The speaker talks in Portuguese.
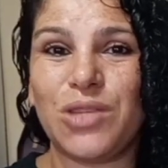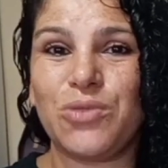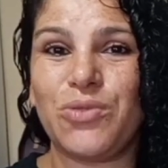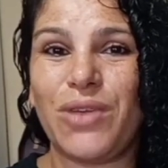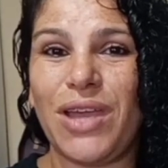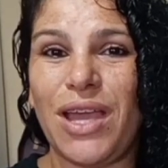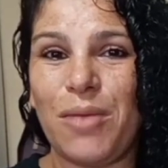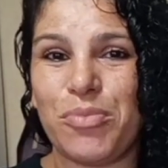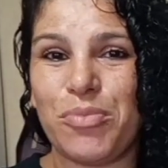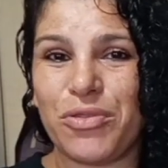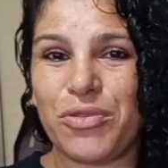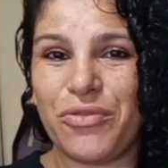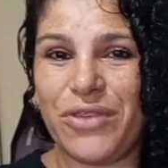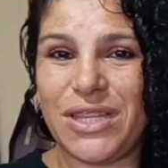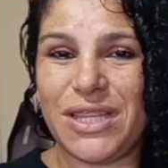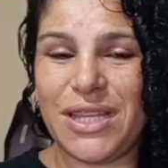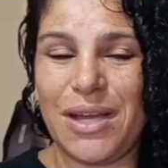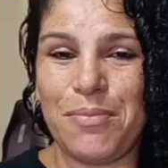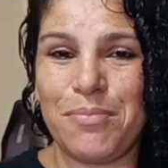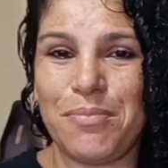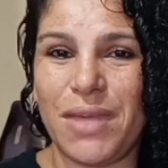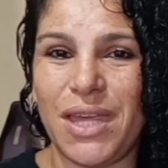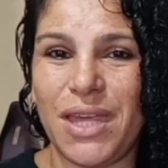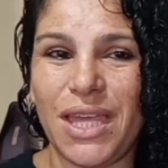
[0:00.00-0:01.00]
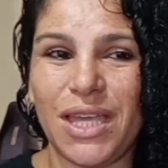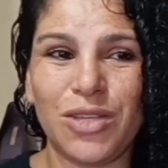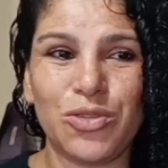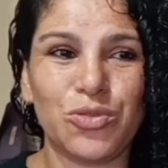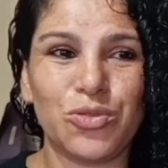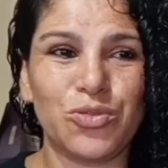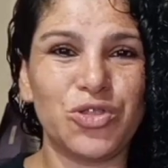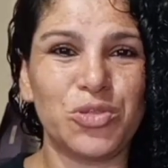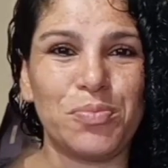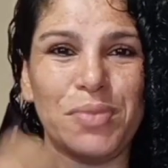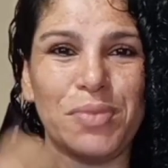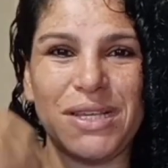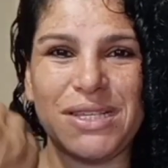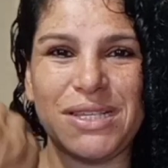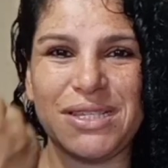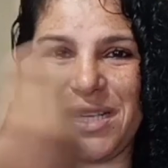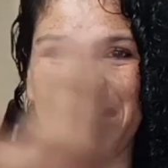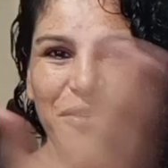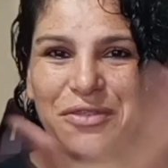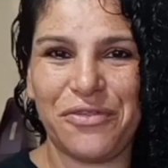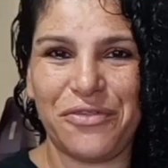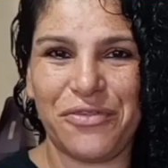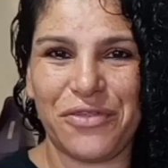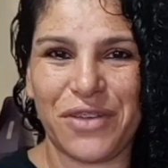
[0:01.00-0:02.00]
Do reaproveitamento, de
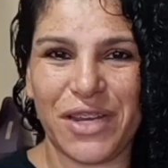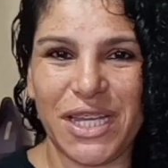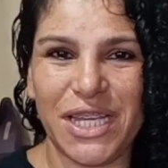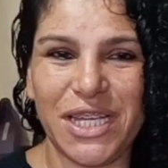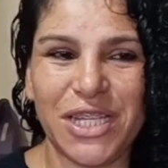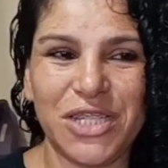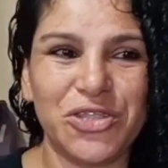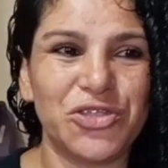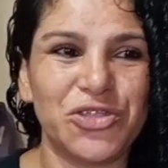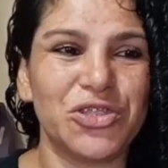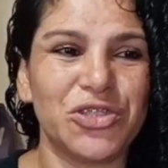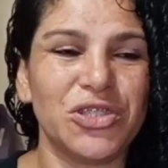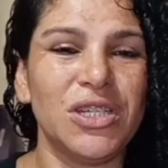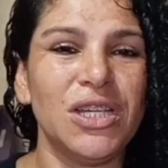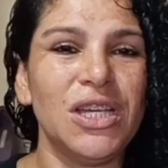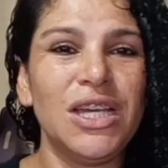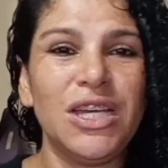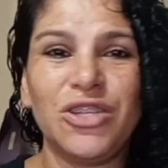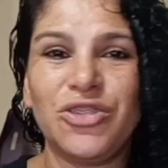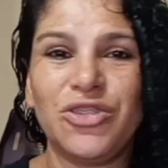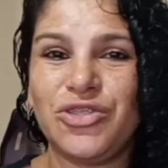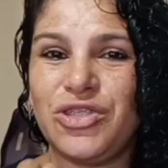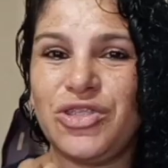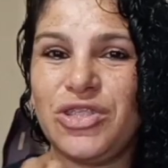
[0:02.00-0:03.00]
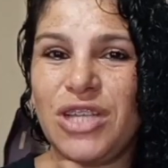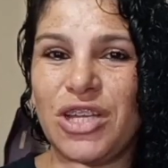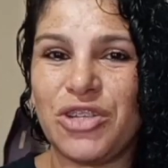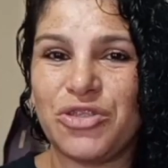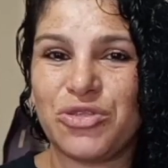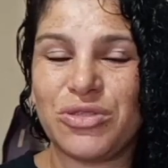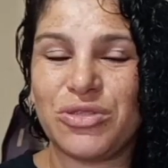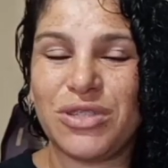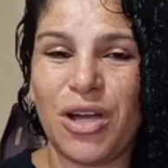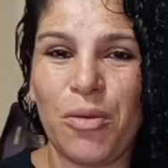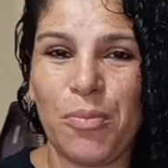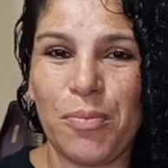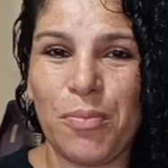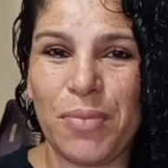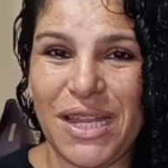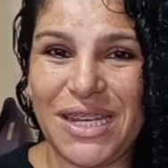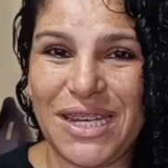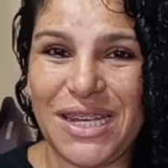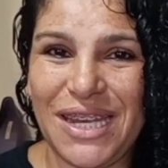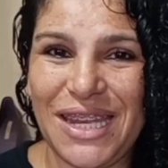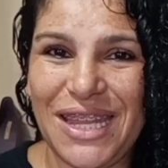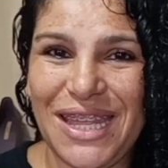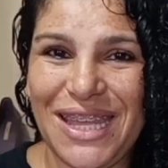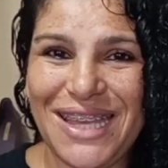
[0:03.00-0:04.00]
passar à frente, de ajudar o
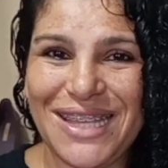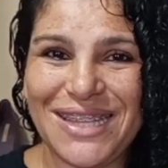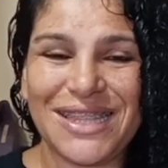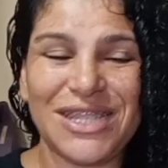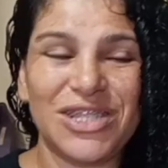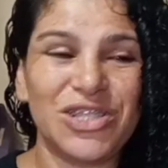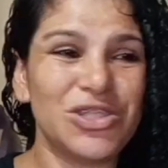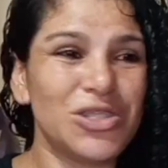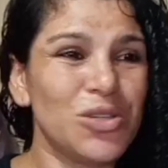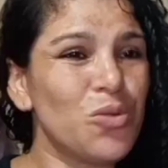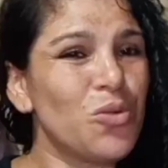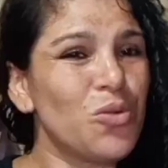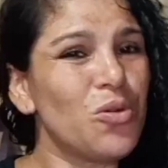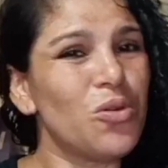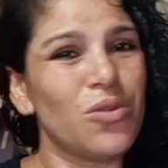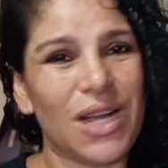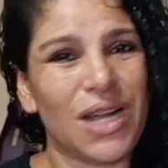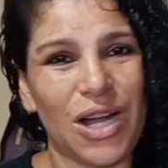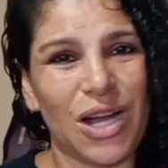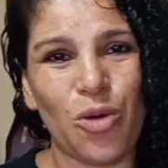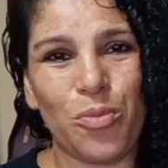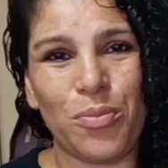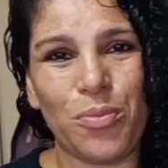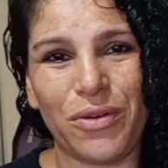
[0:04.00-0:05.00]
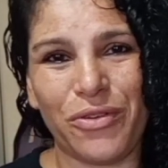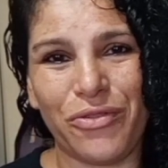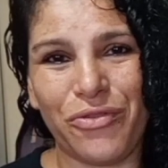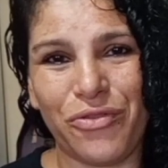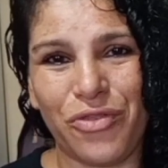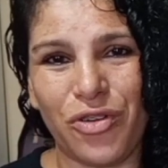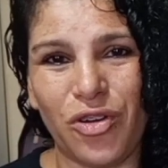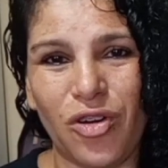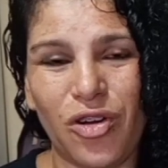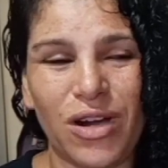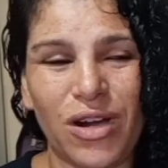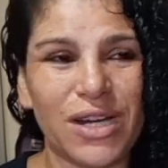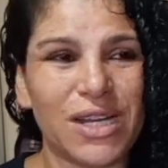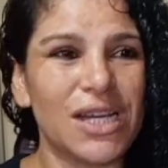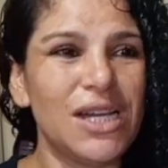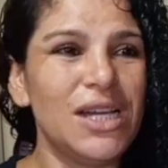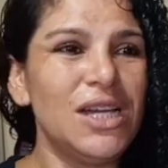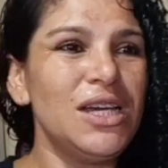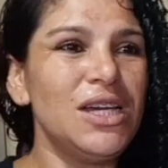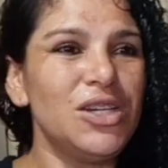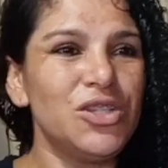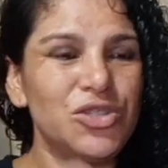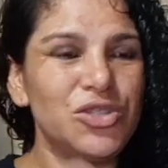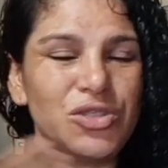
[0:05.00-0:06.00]
planeta, de não colocar roupa fora,
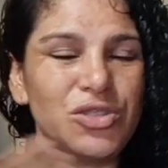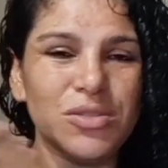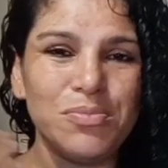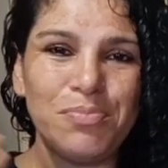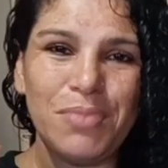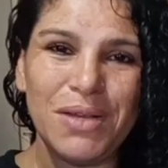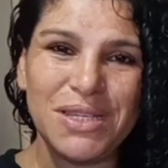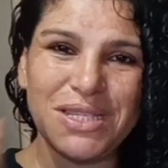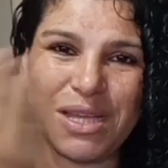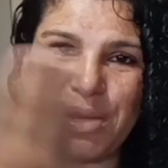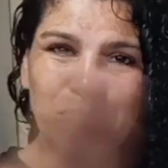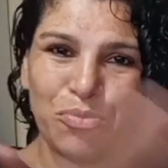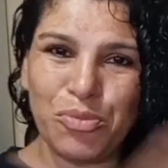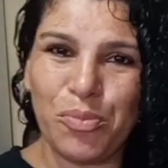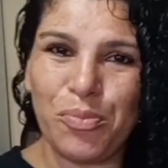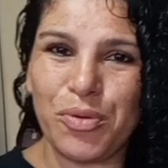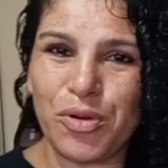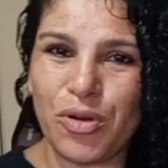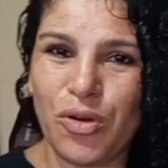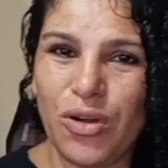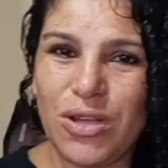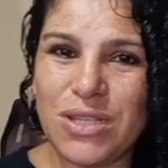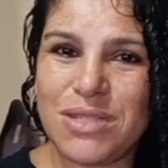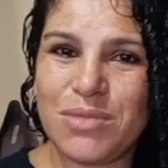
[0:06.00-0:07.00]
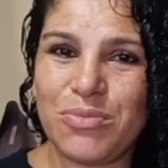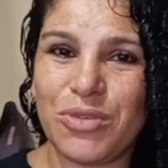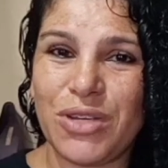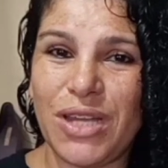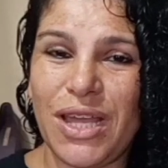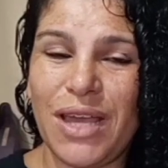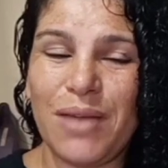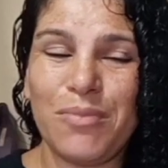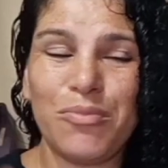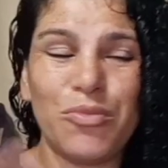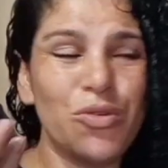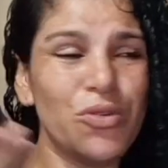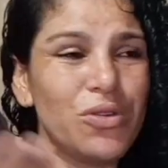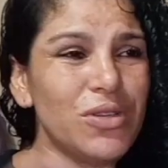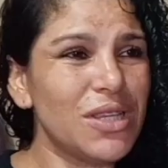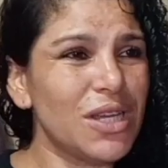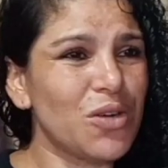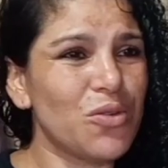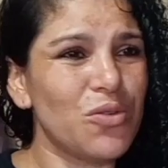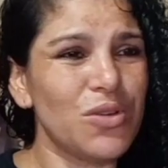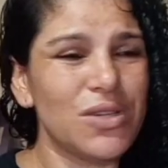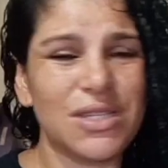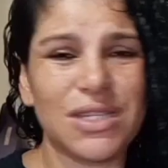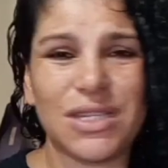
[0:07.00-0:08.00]
de passar para o próximo, né? Muita
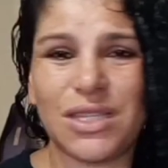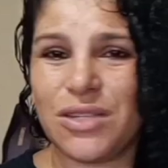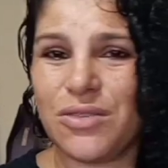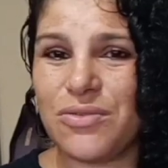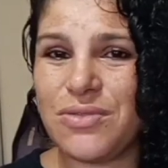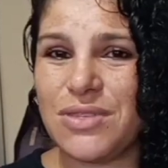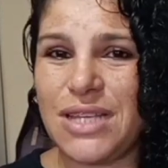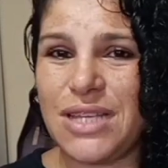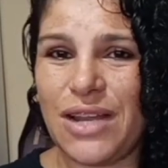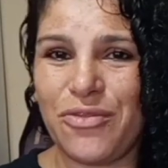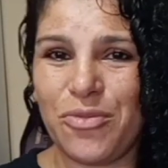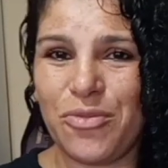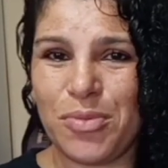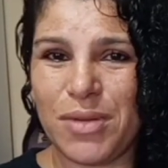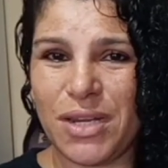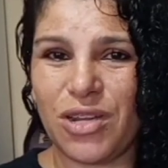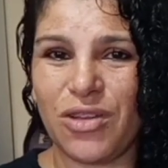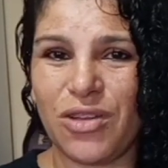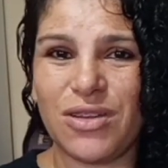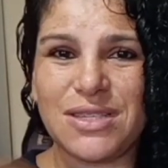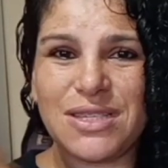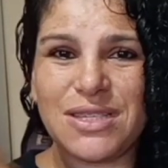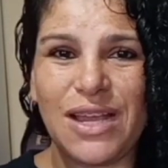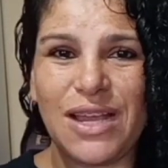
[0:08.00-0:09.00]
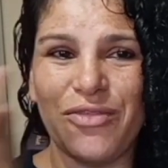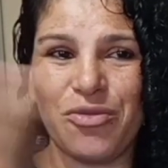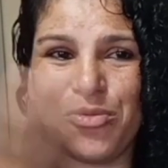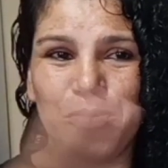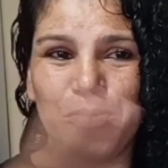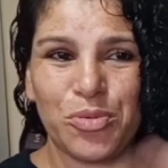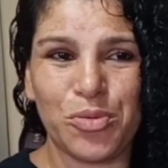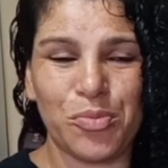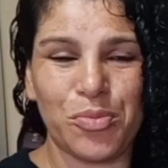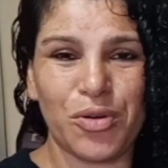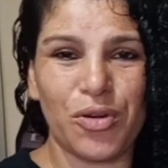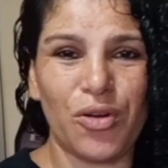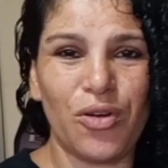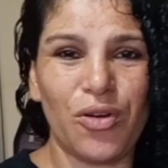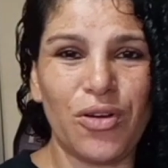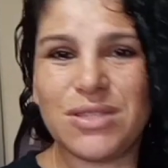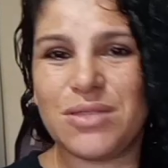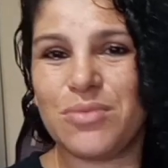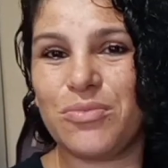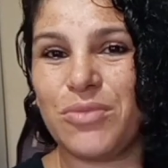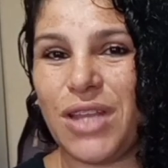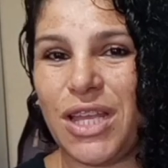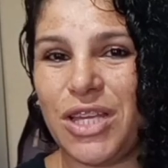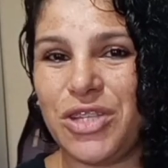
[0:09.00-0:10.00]
coisa que não serve para nós serve para o
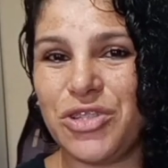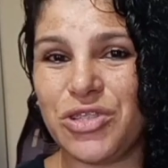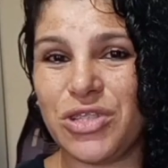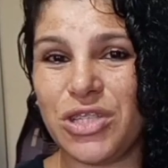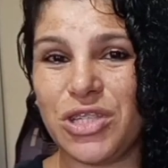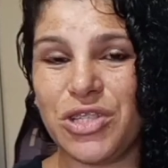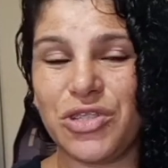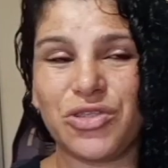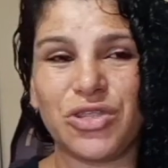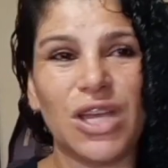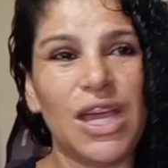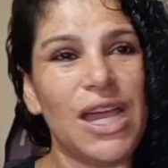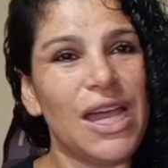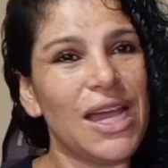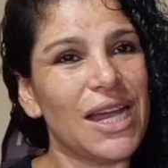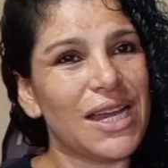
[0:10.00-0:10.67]
próximo, né, gente?